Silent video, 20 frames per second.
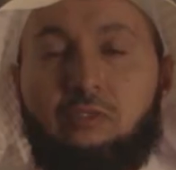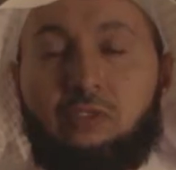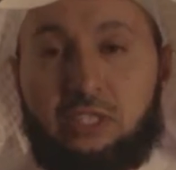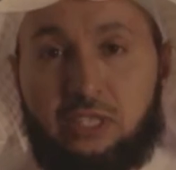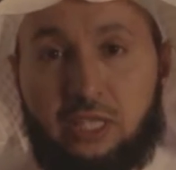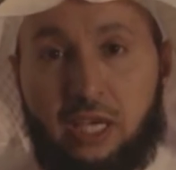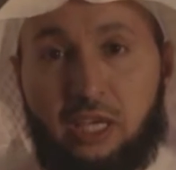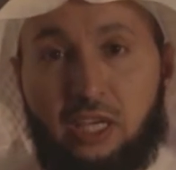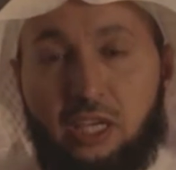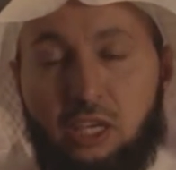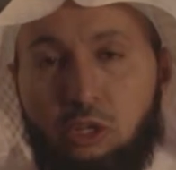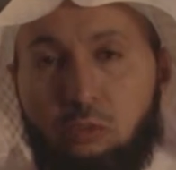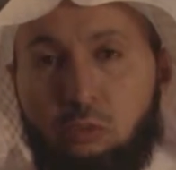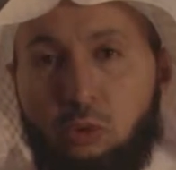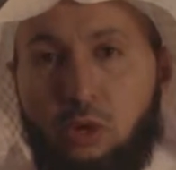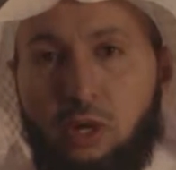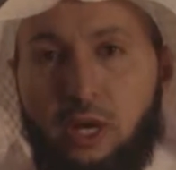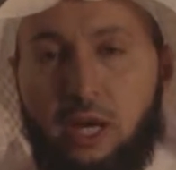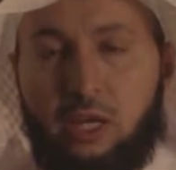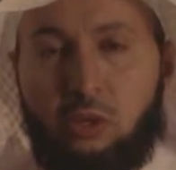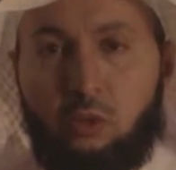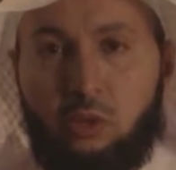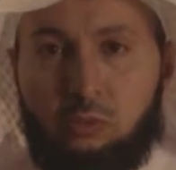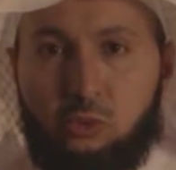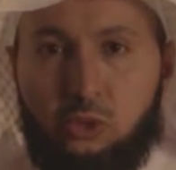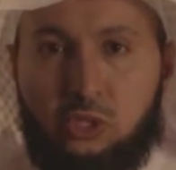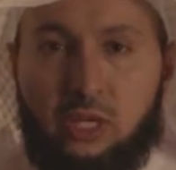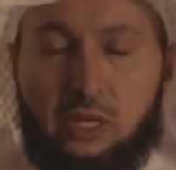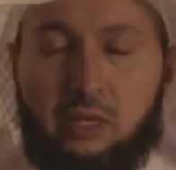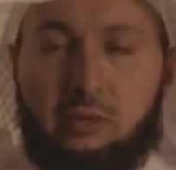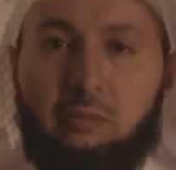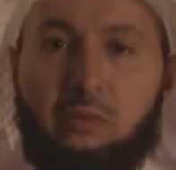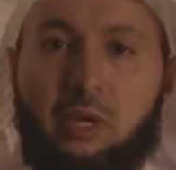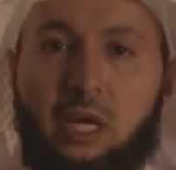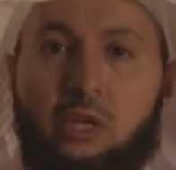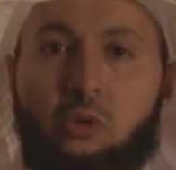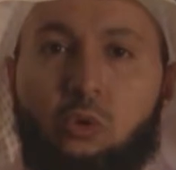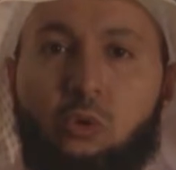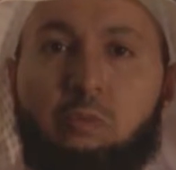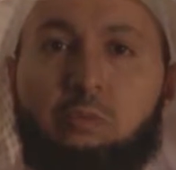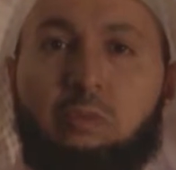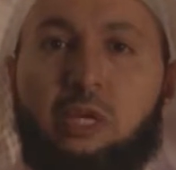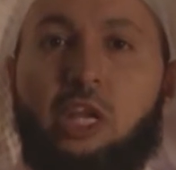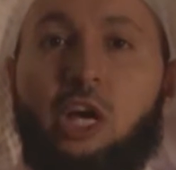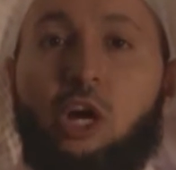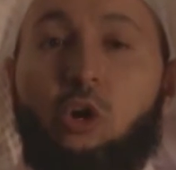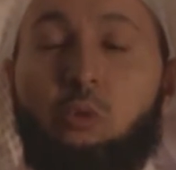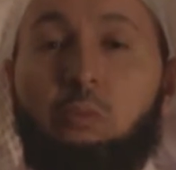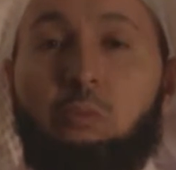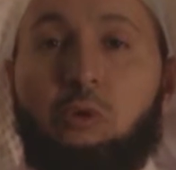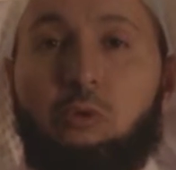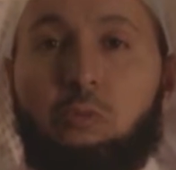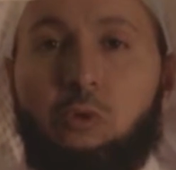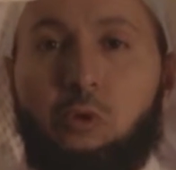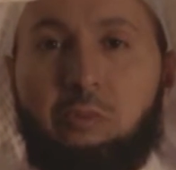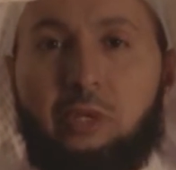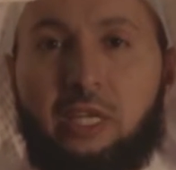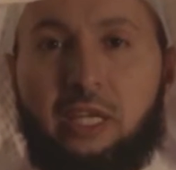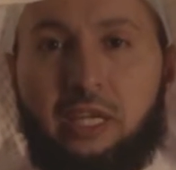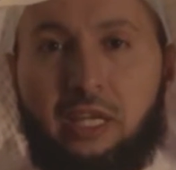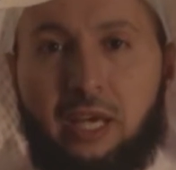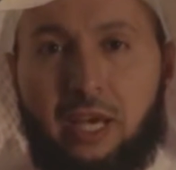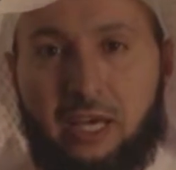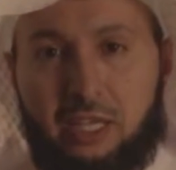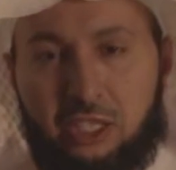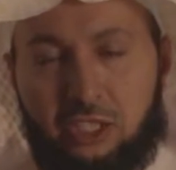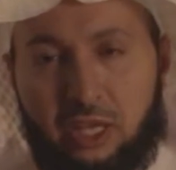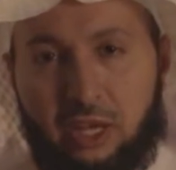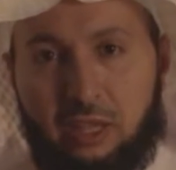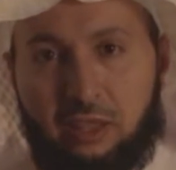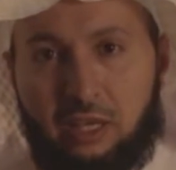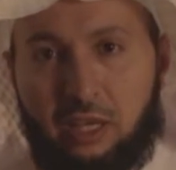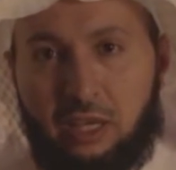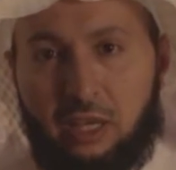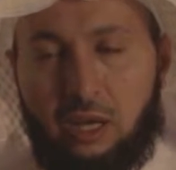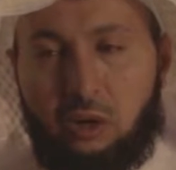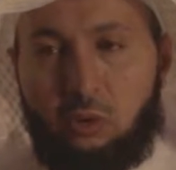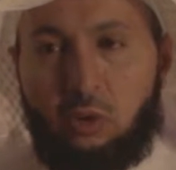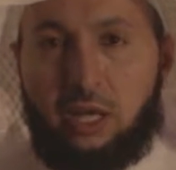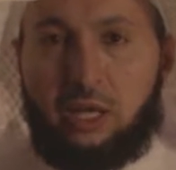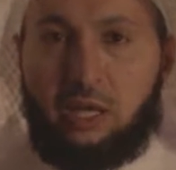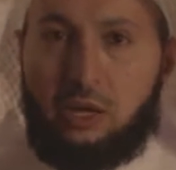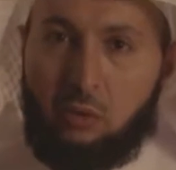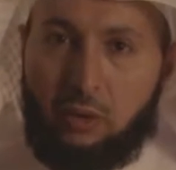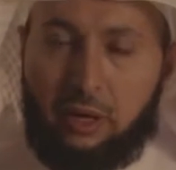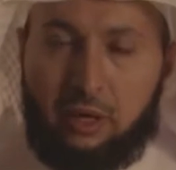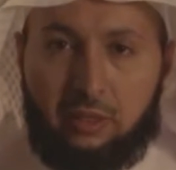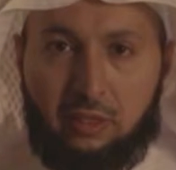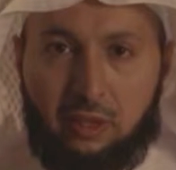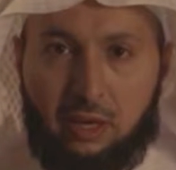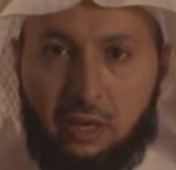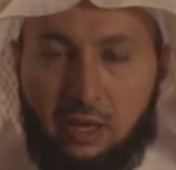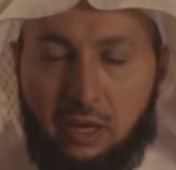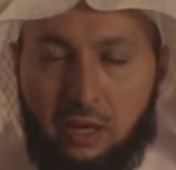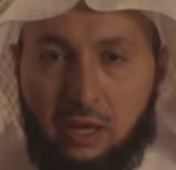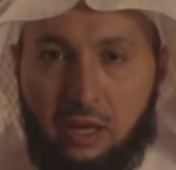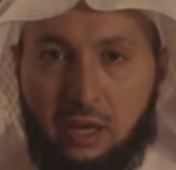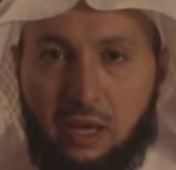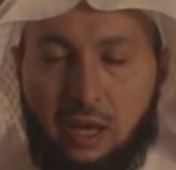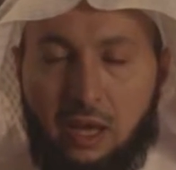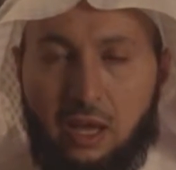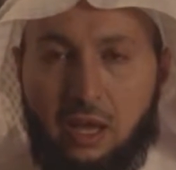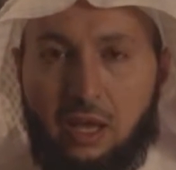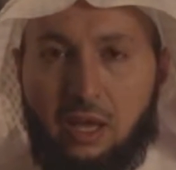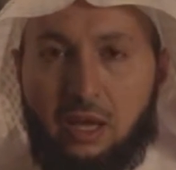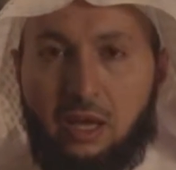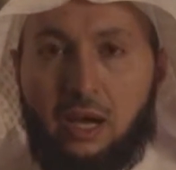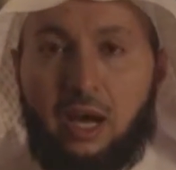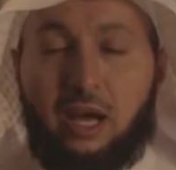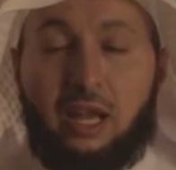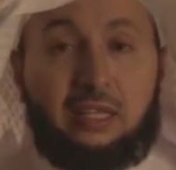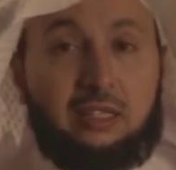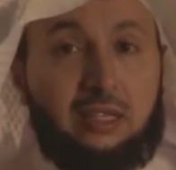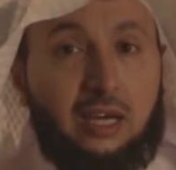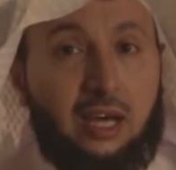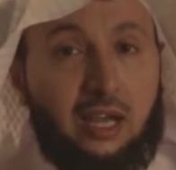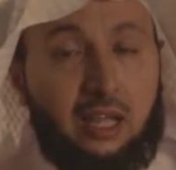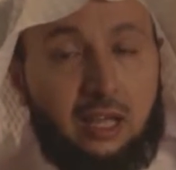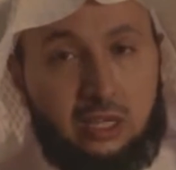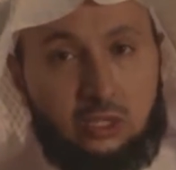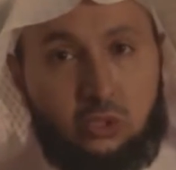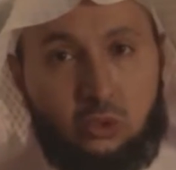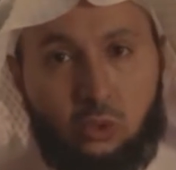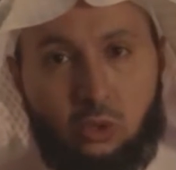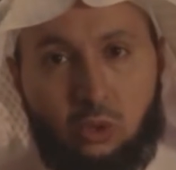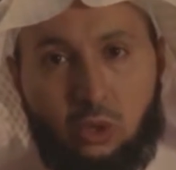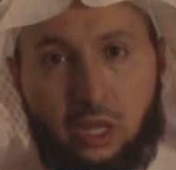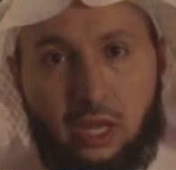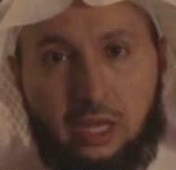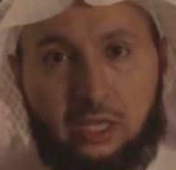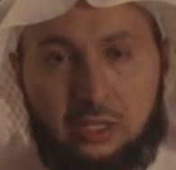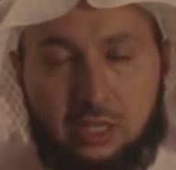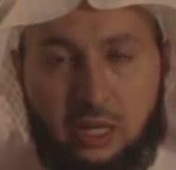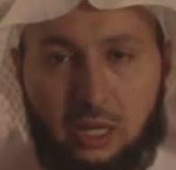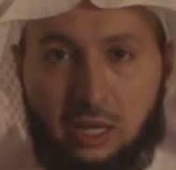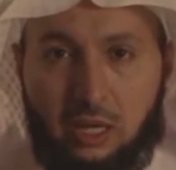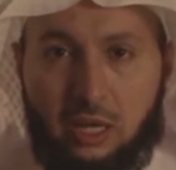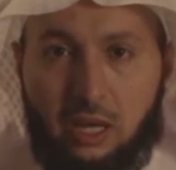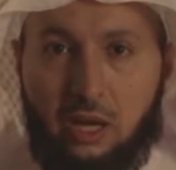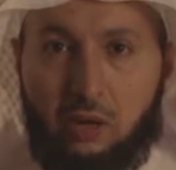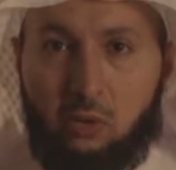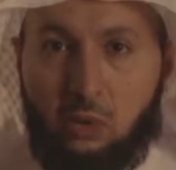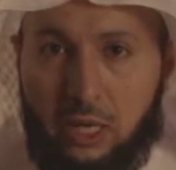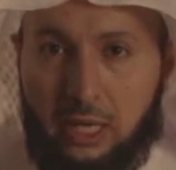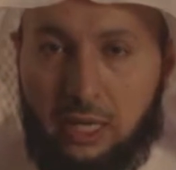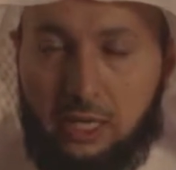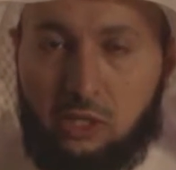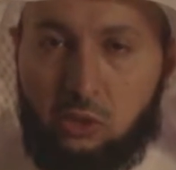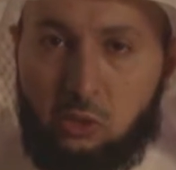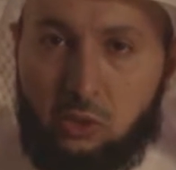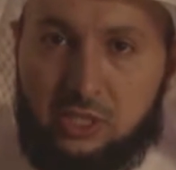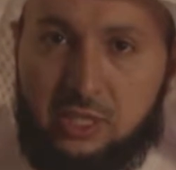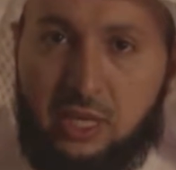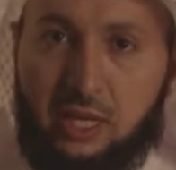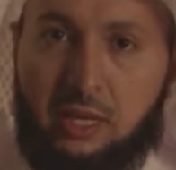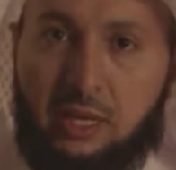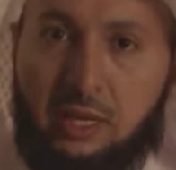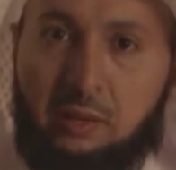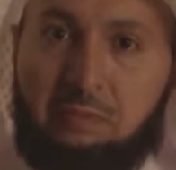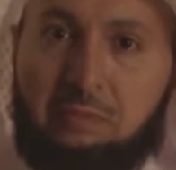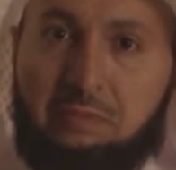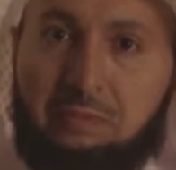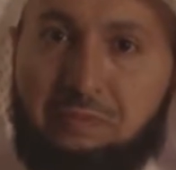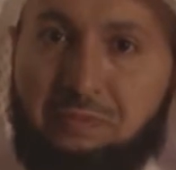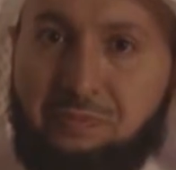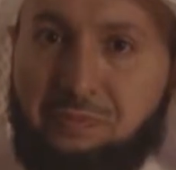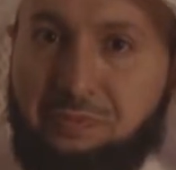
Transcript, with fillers: في صحيح البخاري ومسلم عن أمنا أم المؤمنين عائشة رضي الله عنها وأرضاها قالت قال رسول الله صلى الله عليه وسلم